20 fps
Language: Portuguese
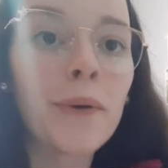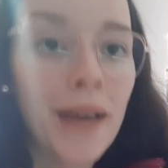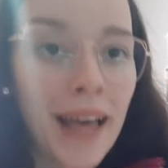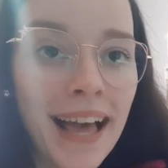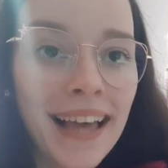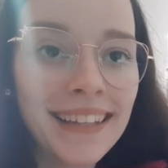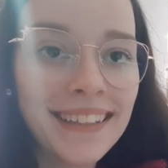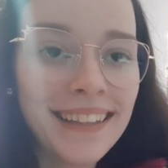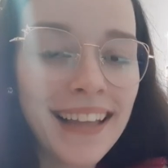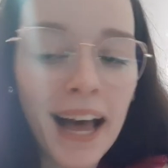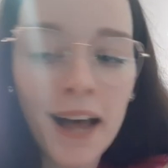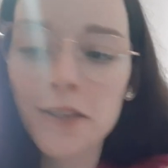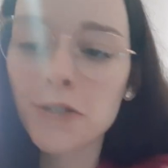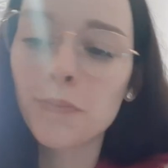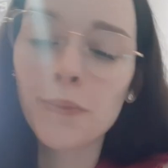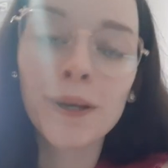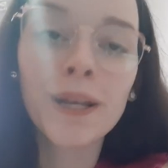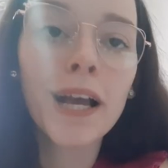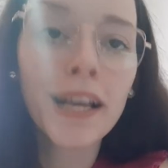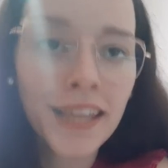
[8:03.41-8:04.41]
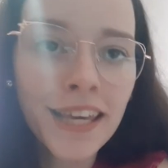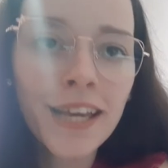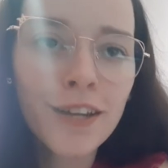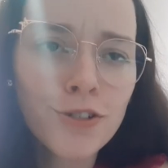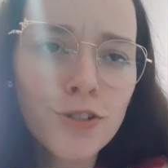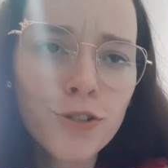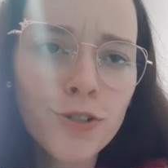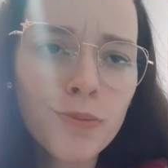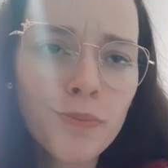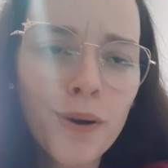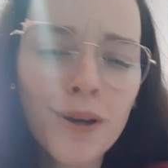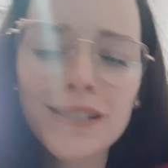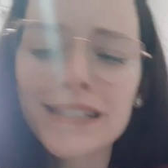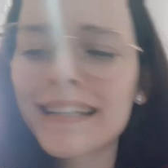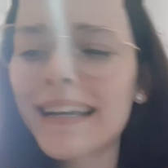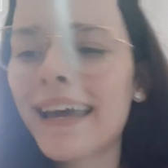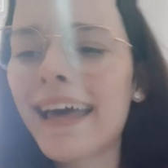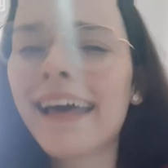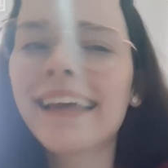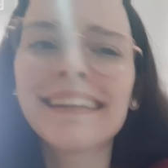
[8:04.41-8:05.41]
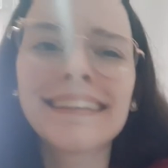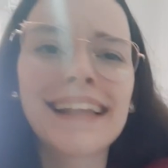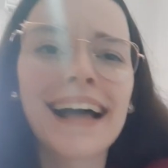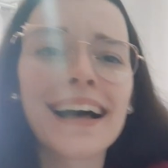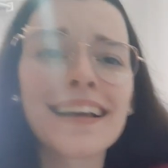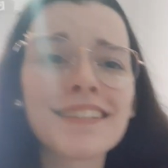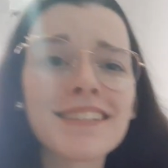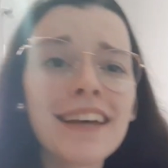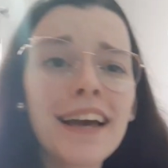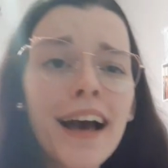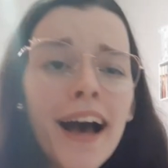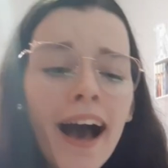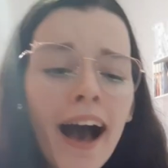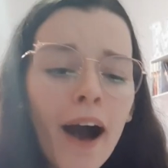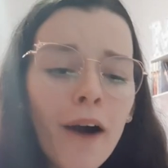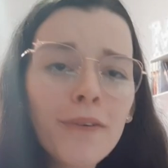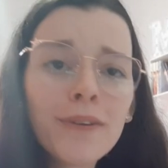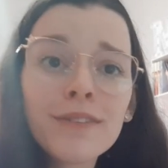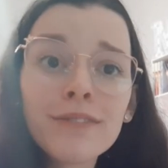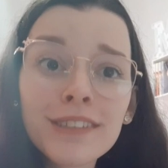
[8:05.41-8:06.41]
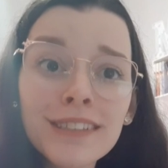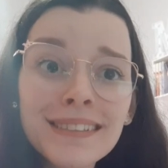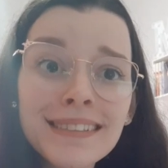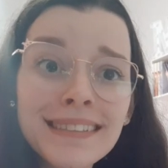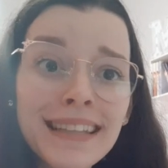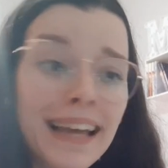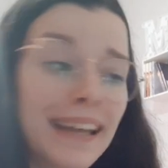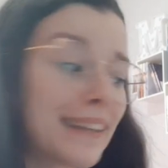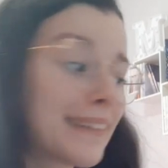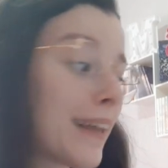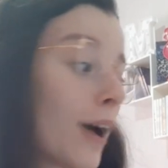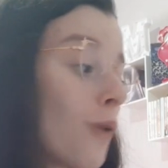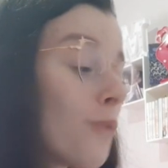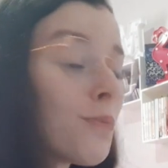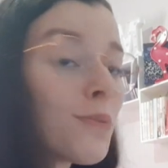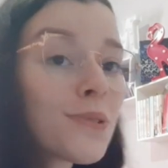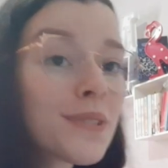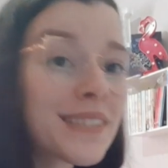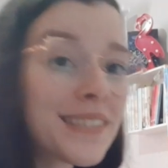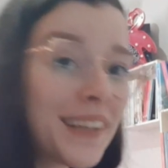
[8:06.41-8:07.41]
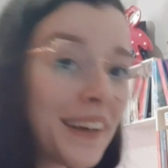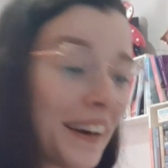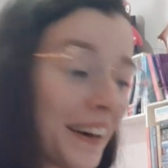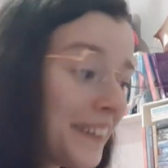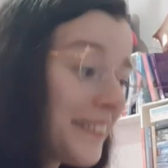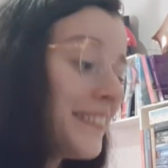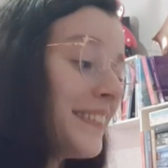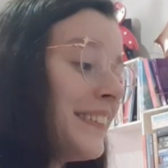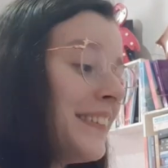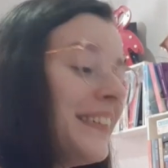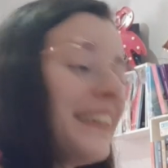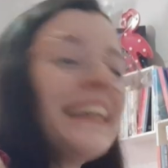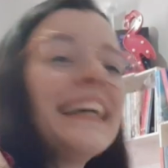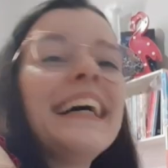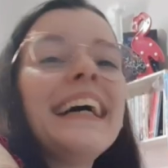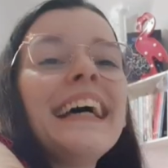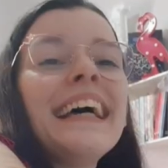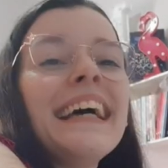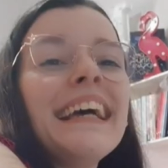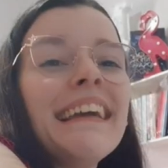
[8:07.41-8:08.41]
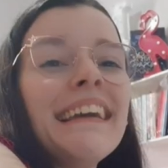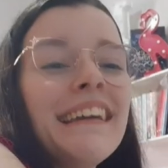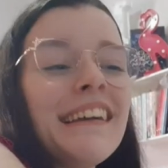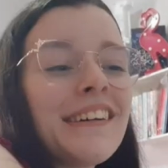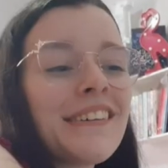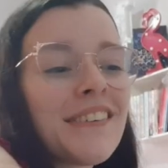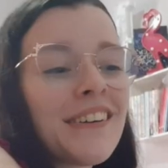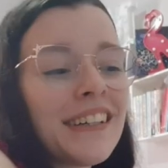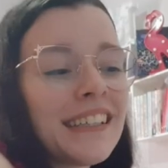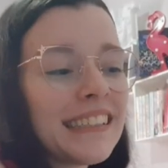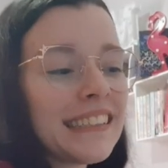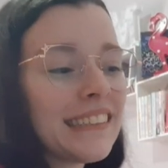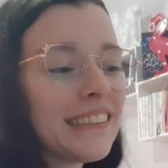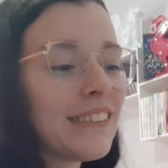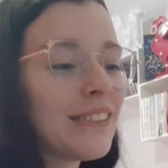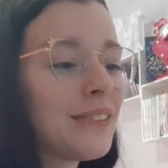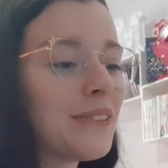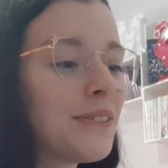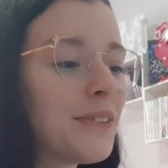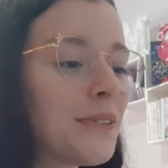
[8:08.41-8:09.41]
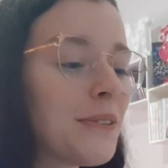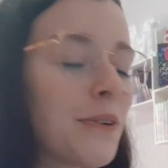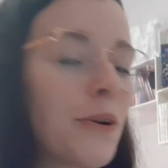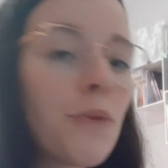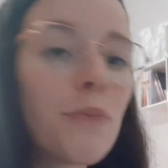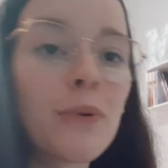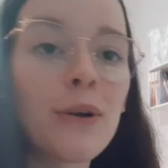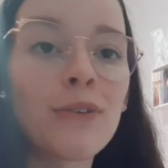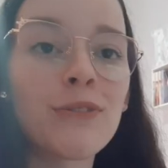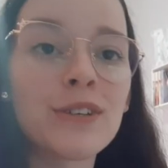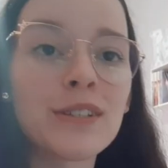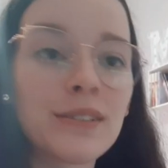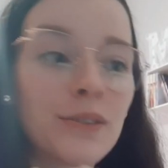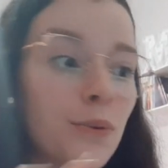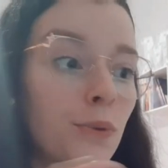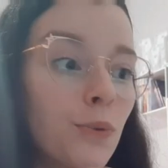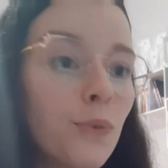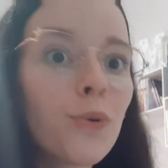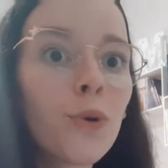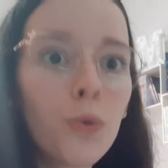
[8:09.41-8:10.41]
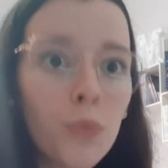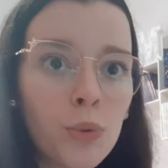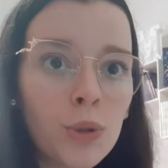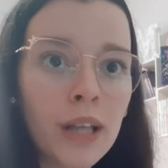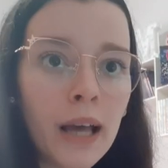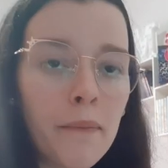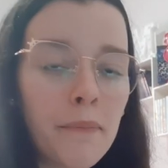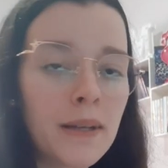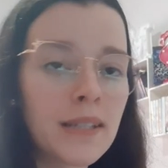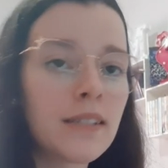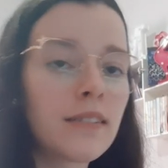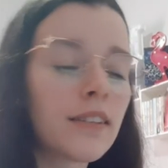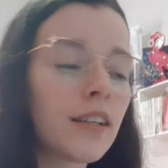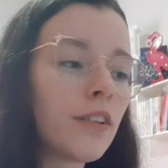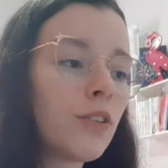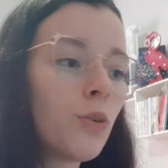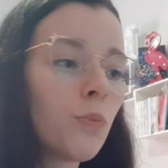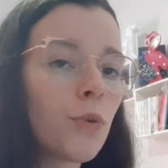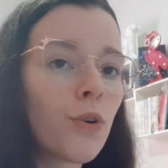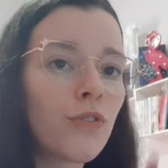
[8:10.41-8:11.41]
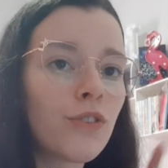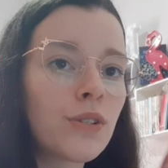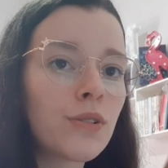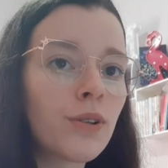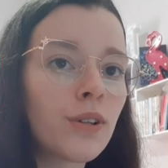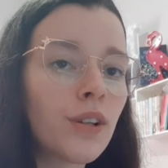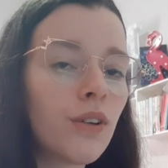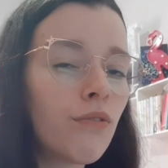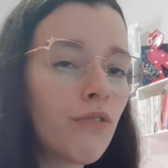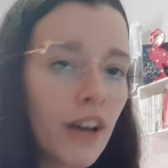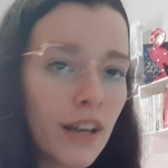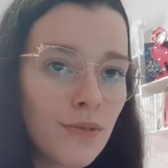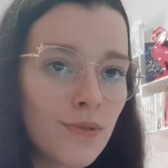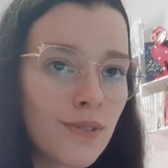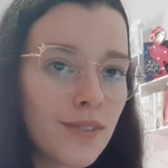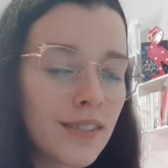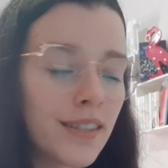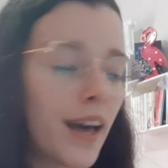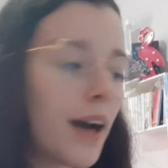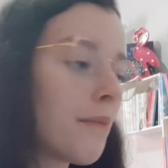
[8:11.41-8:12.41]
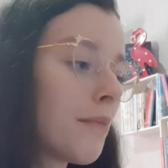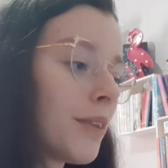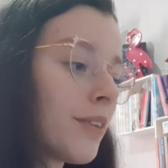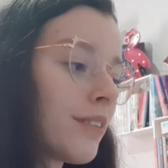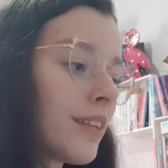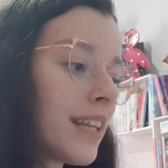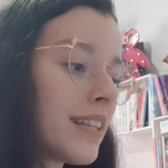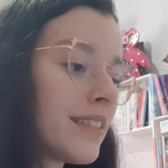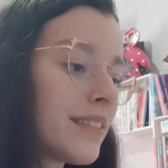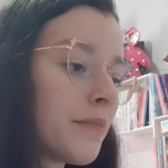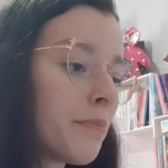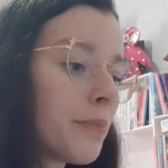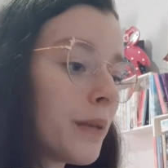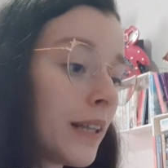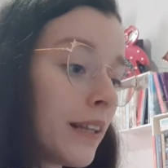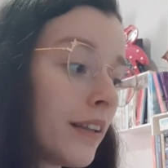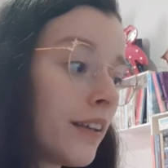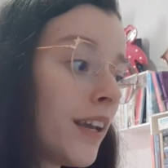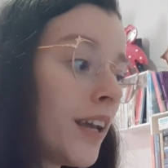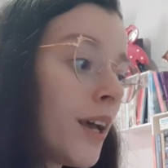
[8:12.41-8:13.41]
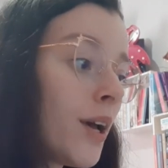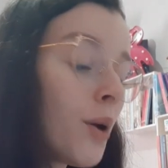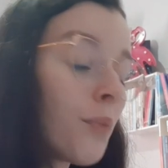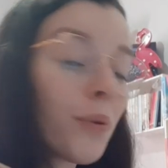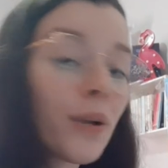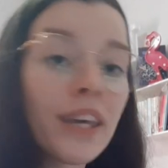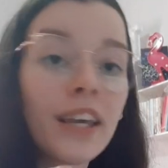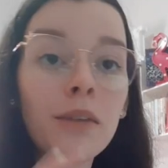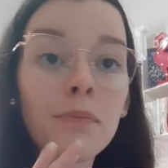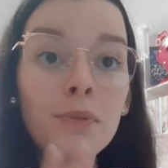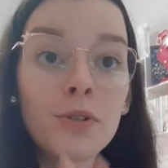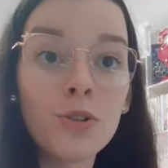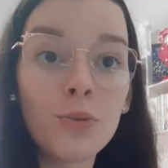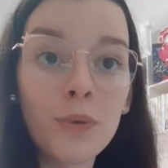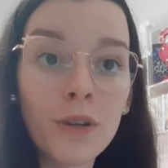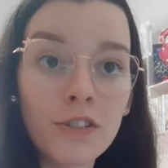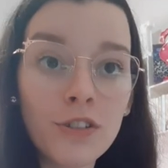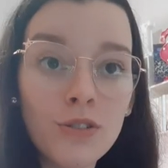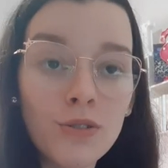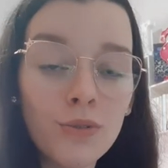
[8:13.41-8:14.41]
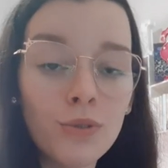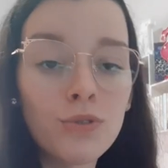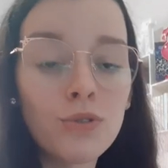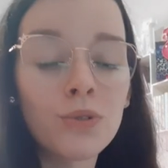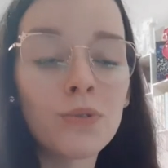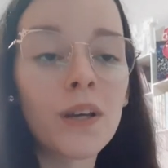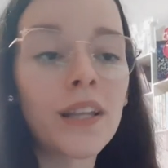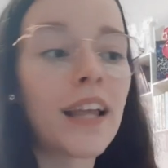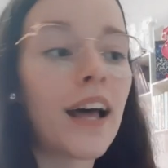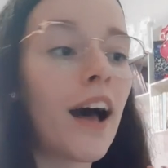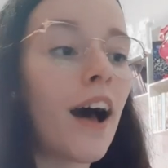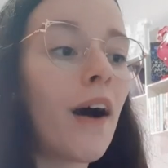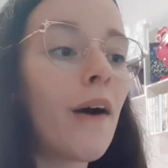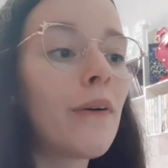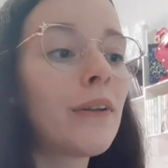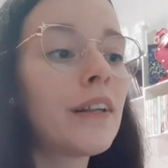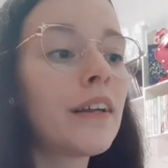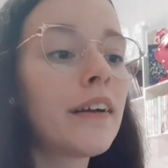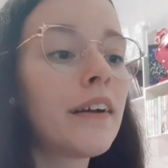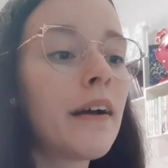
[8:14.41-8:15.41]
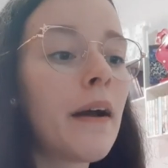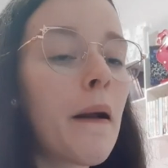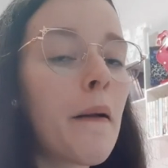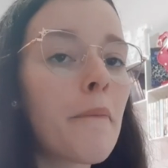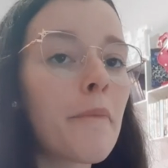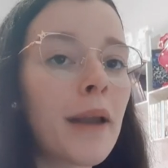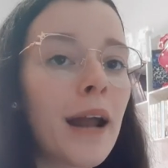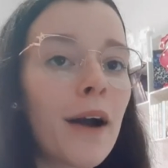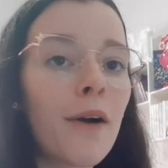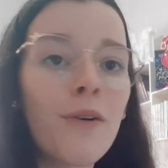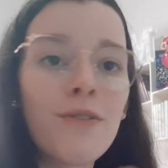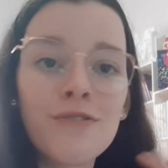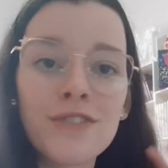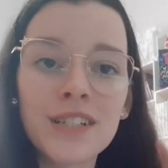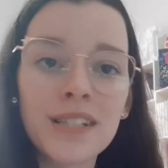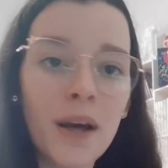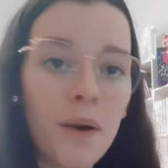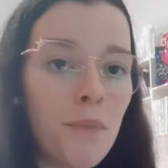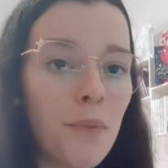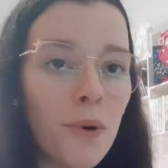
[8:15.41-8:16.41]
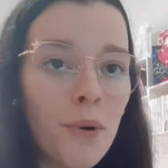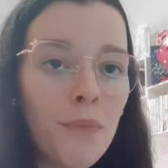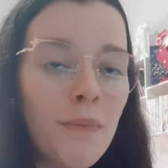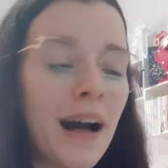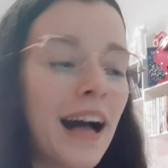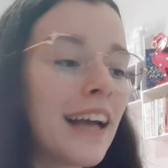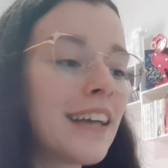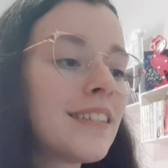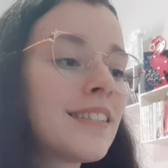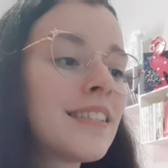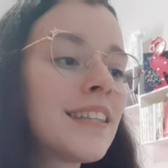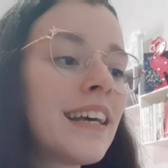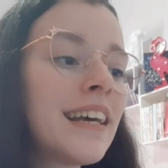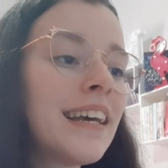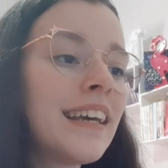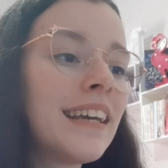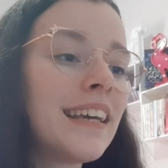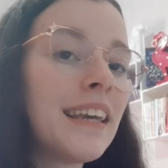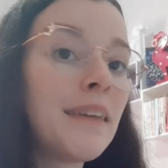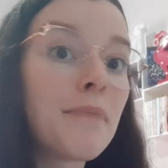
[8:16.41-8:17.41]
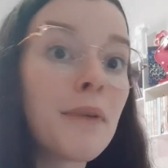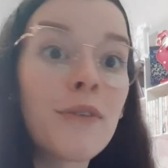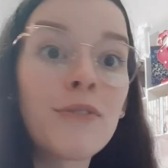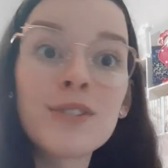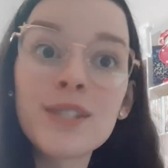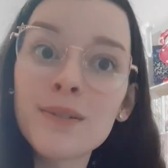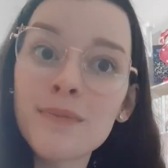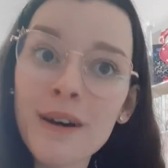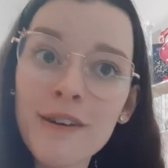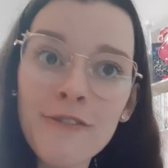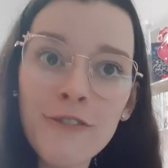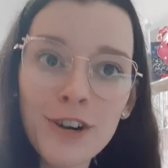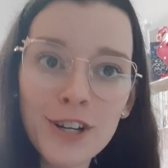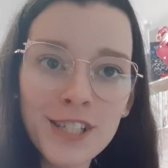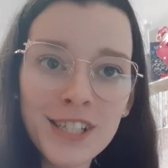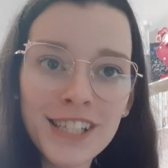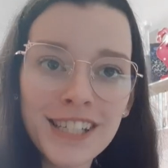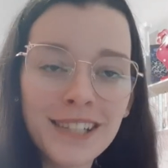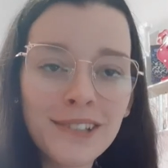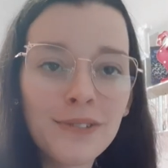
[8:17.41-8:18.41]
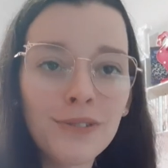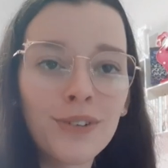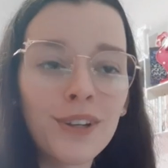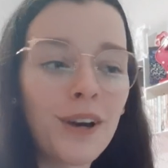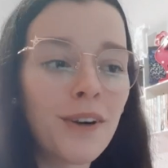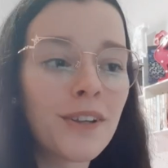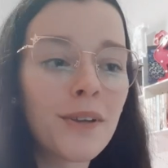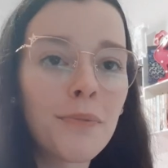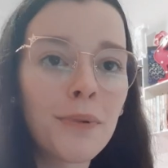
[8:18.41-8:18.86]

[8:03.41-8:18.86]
Realidade. Porque aqui a gente mostra a realidade. A universitária tá almoçando enquanto um grupo está apresentando e o professor não faz o encerramento da disciplina, porque ele pediu para a gente continuar na aula, para conversar um pouco mais e para fazer uma fotinha do final, né?